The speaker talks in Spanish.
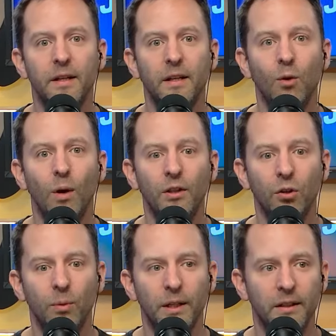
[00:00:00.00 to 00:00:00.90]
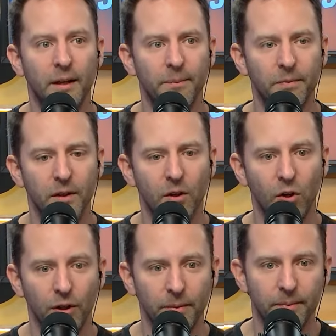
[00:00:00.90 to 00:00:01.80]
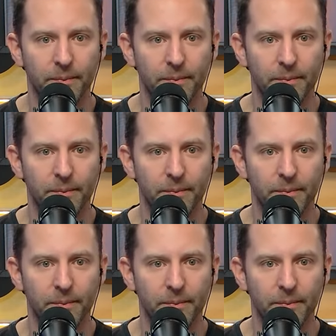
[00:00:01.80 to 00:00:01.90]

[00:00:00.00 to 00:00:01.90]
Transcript: y cuánto cuesta hoy.